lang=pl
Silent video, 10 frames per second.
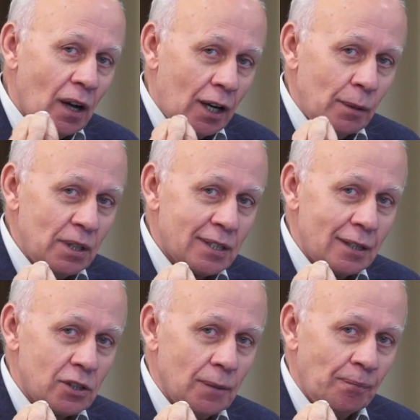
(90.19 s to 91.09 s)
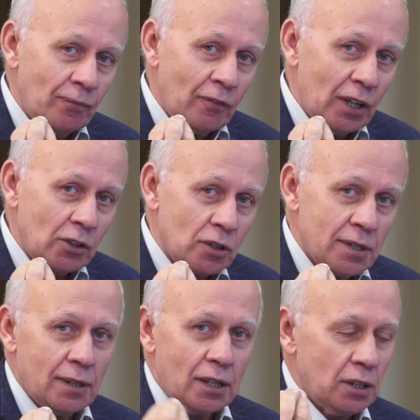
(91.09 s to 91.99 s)
ale myślę, że większość
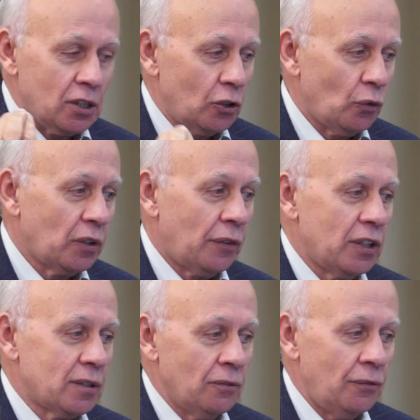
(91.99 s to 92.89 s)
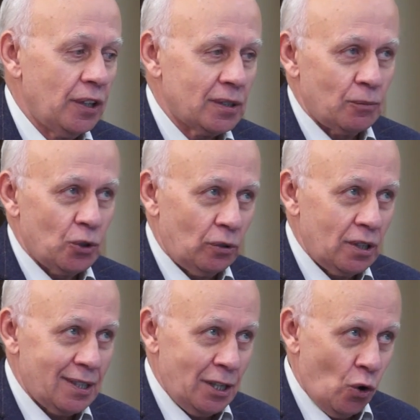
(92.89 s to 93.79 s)
z naszych szanownych widzów wiedzą, co to
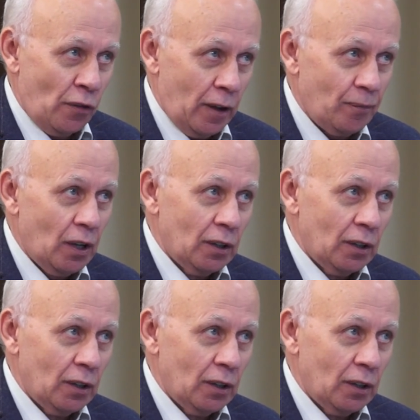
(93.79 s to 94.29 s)
jest jony.